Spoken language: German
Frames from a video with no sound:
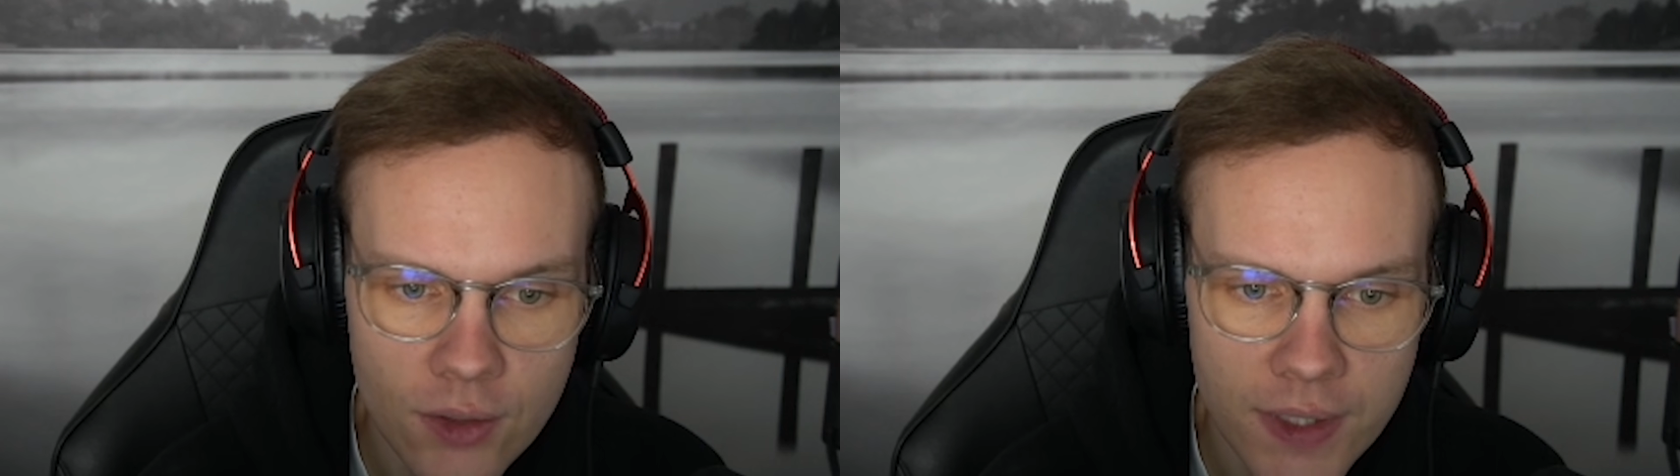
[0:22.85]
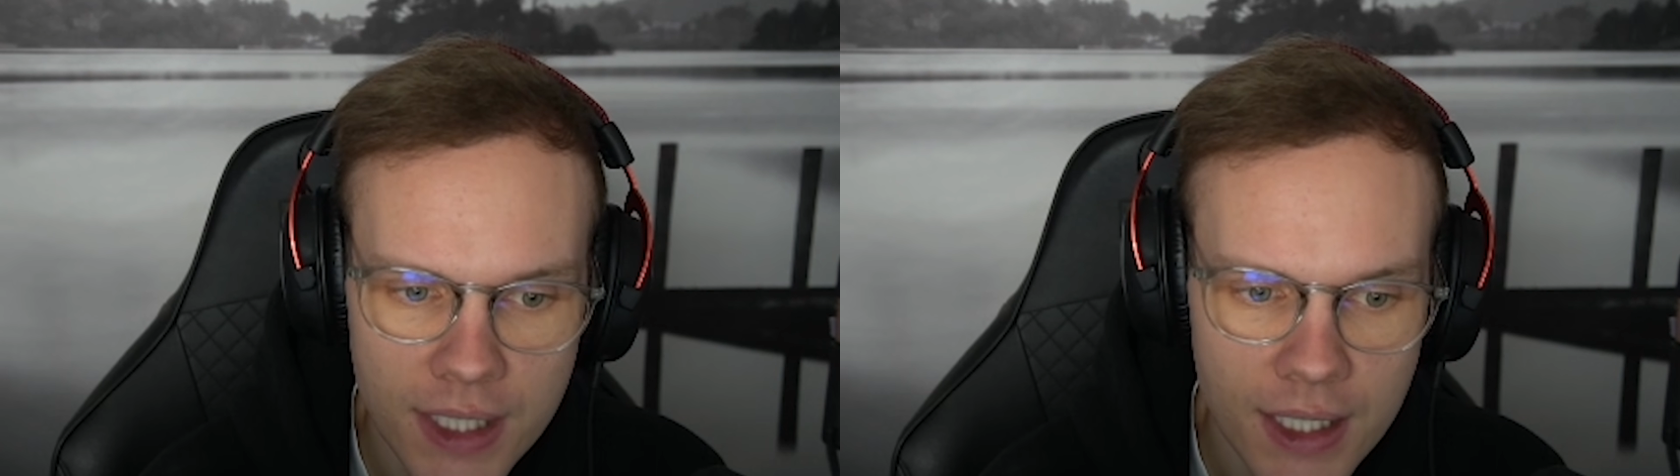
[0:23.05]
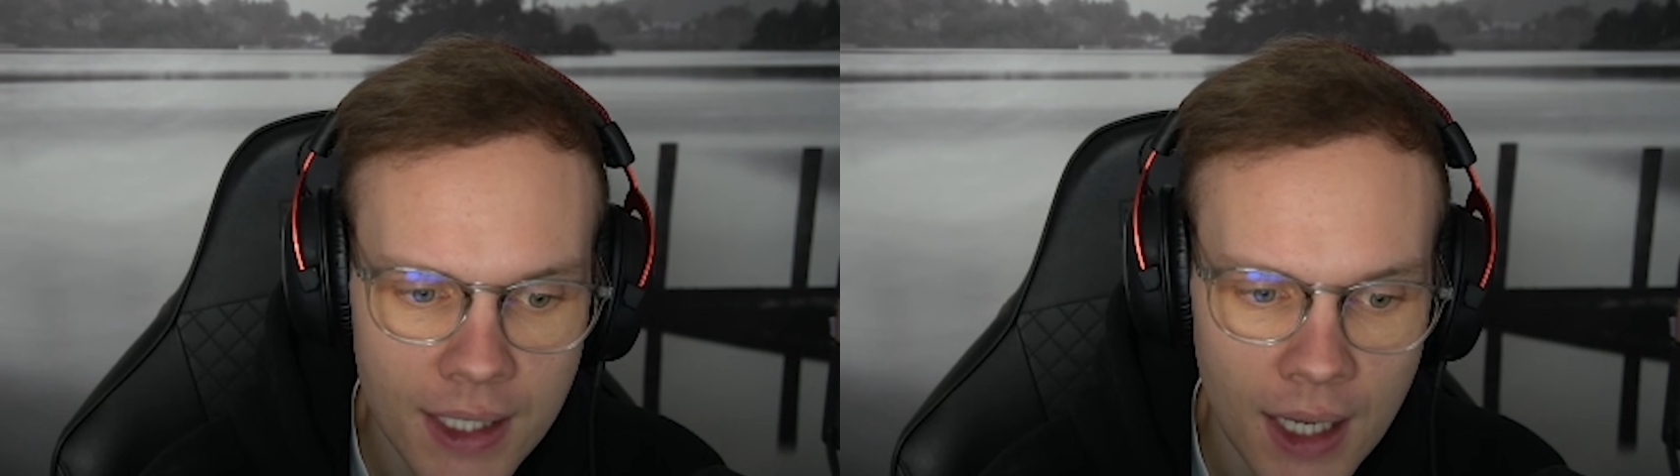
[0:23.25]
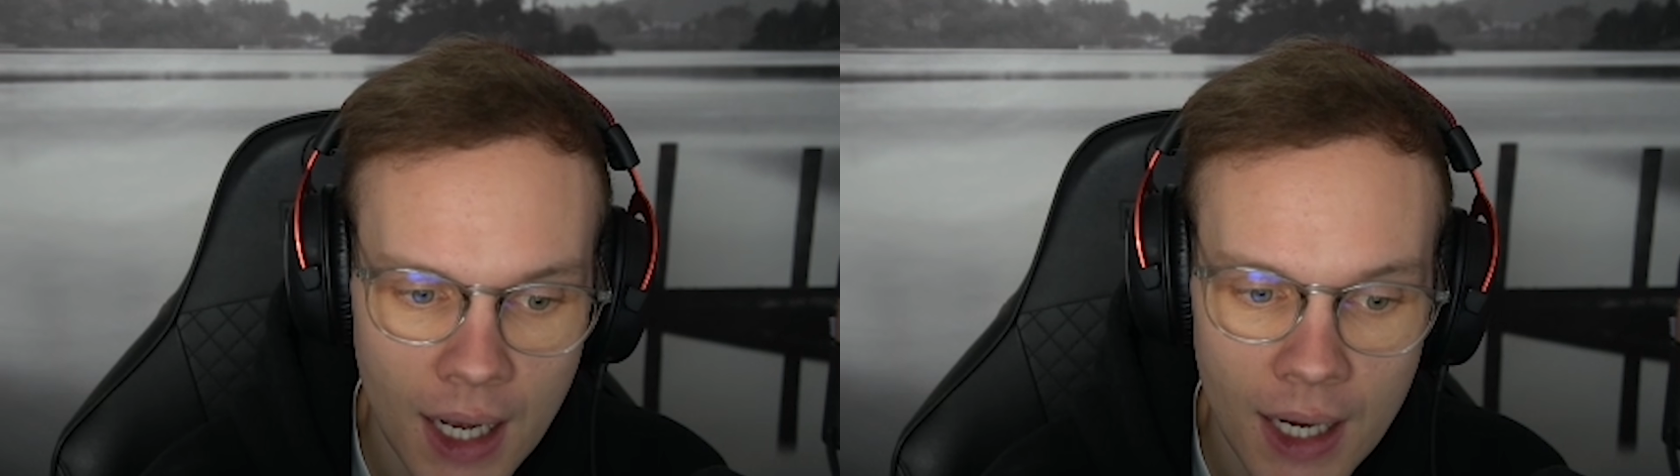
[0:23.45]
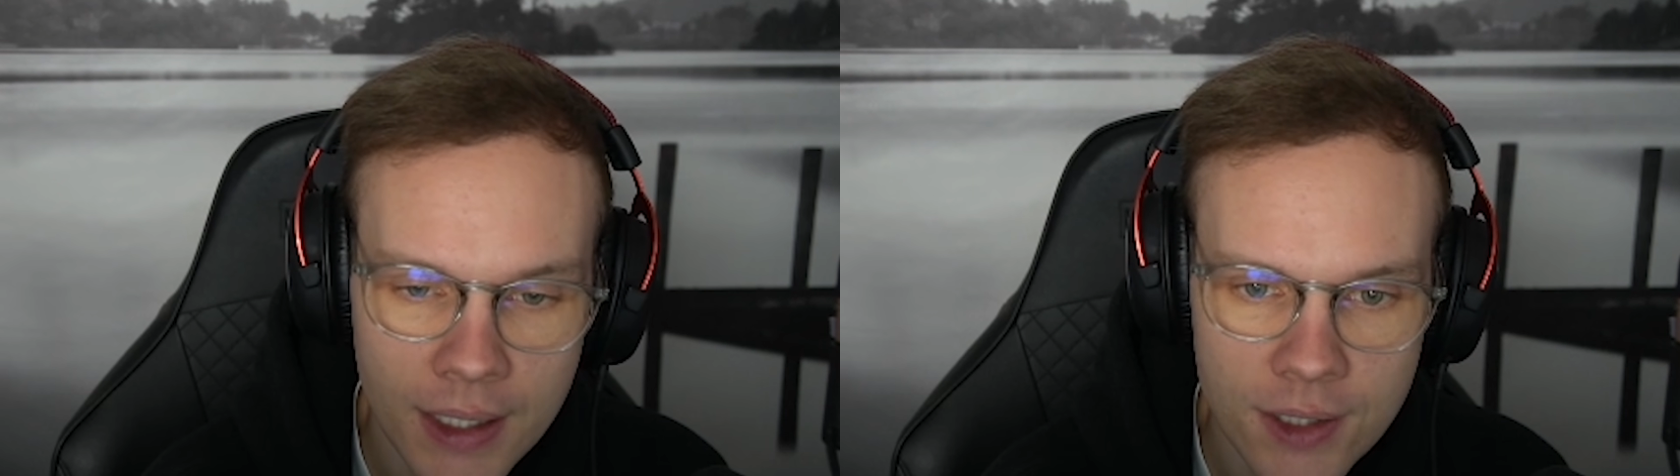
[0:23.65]
wie die
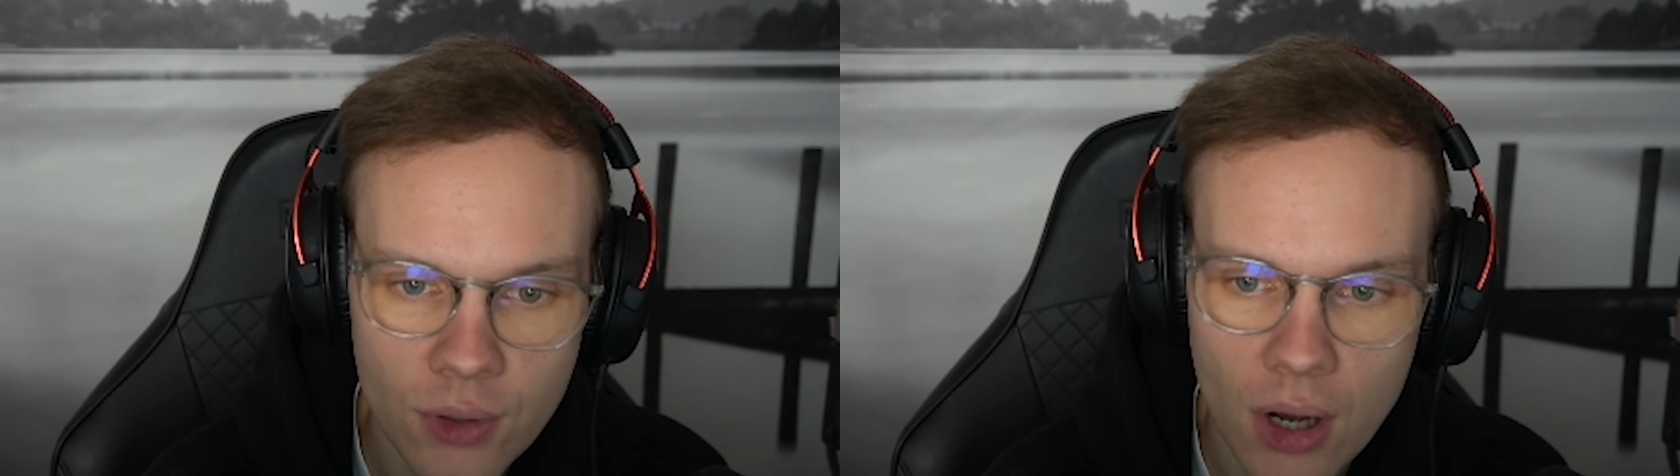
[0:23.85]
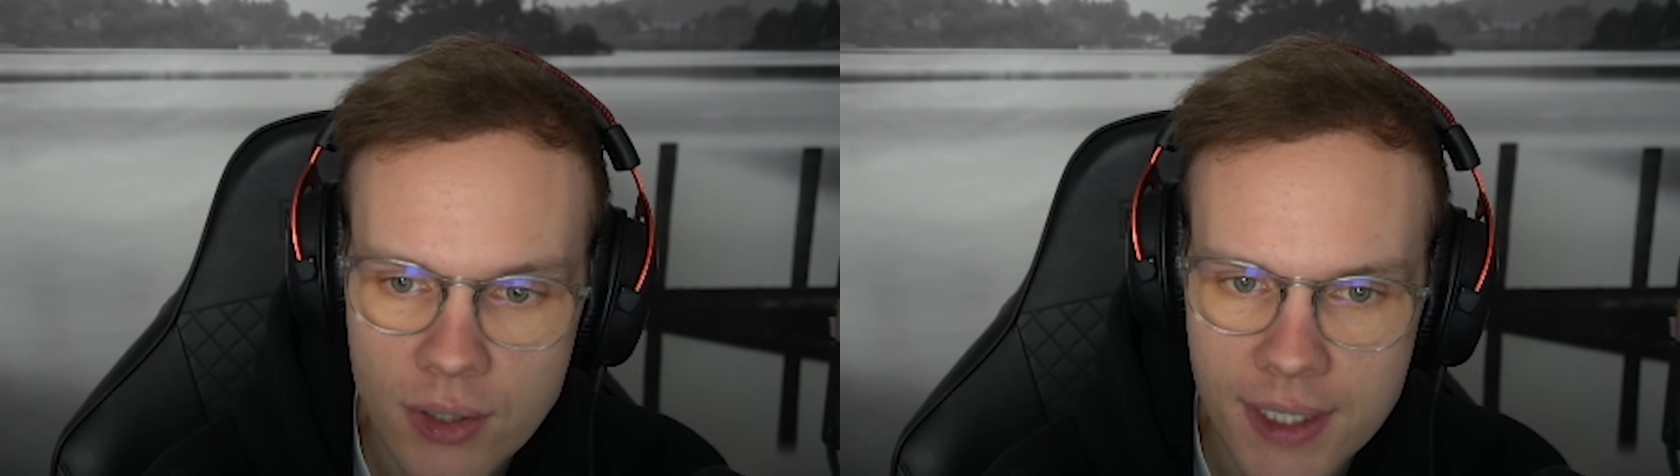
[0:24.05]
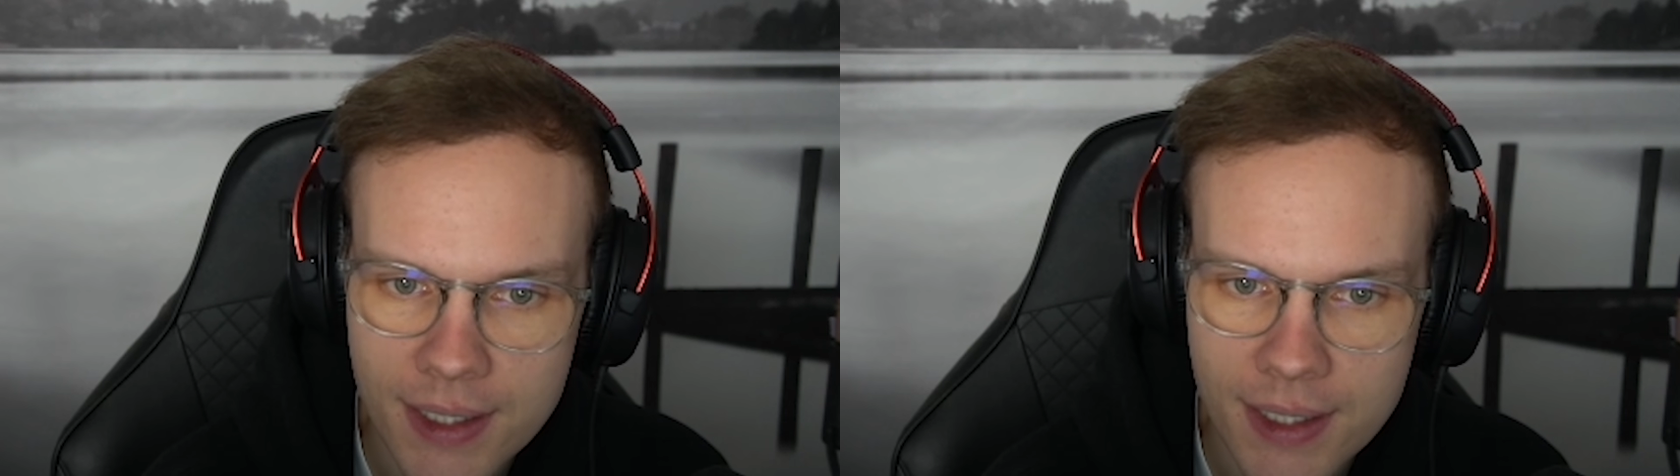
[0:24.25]
Inneneinrichtung aussieht,